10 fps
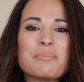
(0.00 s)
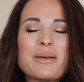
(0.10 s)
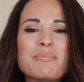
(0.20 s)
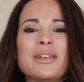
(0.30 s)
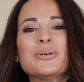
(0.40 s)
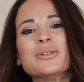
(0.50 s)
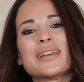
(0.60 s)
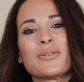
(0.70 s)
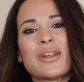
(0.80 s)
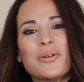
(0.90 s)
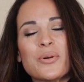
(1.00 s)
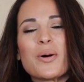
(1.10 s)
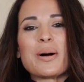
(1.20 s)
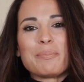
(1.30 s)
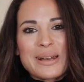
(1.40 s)
Benvenuti ad una
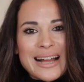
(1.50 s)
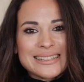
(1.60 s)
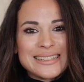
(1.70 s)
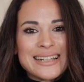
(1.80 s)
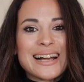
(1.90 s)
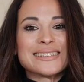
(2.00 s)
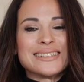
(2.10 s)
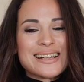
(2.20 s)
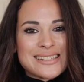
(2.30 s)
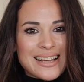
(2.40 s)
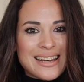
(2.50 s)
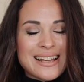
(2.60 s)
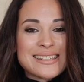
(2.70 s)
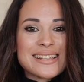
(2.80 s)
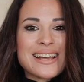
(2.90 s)
nuova pratica di danza
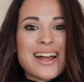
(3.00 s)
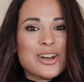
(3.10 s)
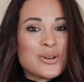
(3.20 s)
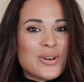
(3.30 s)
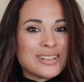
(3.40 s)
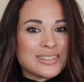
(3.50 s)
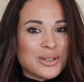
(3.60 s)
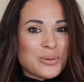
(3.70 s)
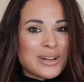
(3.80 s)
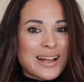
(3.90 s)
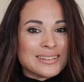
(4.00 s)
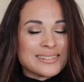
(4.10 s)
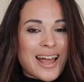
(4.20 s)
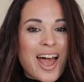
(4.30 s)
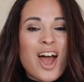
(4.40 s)
classica No Under
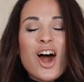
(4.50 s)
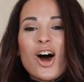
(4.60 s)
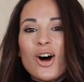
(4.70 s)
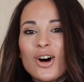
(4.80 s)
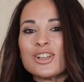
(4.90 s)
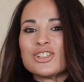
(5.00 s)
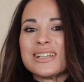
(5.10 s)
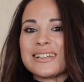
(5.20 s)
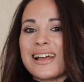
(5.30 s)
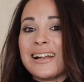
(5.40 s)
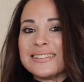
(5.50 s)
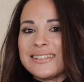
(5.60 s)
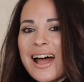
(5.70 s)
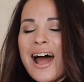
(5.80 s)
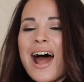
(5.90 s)
40. Oggi in
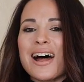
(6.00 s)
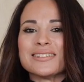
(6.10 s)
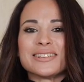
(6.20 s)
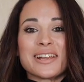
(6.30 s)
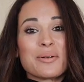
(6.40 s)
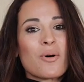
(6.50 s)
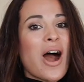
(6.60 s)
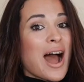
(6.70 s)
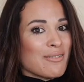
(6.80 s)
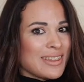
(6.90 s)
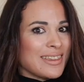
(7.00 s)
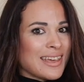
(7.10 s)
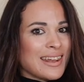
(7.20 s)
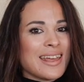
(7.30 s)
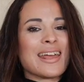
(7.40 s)
realtà andremo a
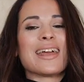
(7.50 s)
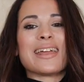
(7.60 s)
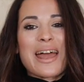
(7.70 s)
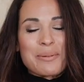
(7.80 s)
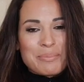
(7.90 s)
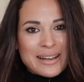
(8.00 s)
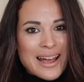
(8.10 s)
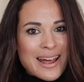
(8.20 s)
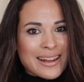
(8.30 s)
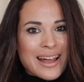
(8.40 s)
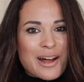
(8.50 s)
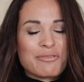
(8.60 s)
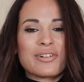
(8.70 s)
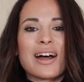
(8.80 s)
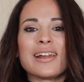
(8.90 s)
vedere e a imparare a
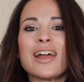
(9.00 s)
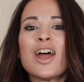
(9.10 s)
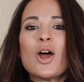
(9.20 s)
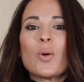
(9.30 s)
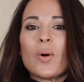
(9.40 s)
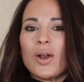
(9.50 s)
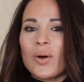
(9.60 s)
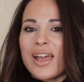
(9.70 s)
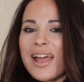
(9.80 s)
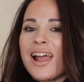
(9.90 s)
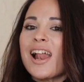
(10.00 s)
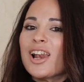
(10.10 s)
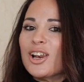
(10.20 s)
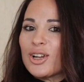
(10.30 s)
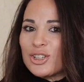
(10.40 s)
fare quello che
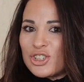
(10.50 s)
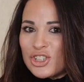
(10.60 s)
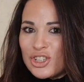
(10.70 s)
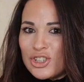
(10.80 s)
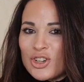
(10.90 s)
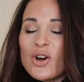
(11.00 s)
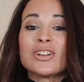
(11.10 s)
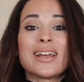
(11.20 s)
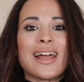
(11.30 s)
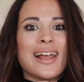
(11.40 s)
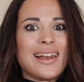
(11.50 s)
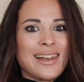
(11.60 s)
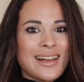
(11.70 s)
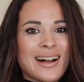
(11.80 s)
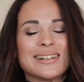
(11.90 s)
è lo chignon
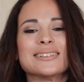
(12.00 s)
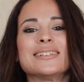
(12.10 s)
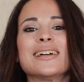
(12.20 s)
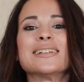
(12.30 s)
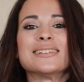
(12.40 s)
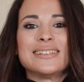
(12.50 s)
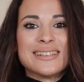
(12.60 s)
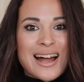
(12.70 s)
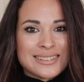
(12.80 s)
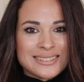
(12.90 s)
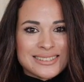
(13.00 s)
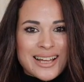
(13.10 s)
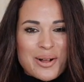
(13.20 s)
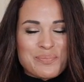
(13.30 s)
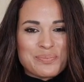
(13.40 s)
elegante di
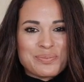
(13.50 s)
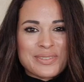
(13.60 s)
danza.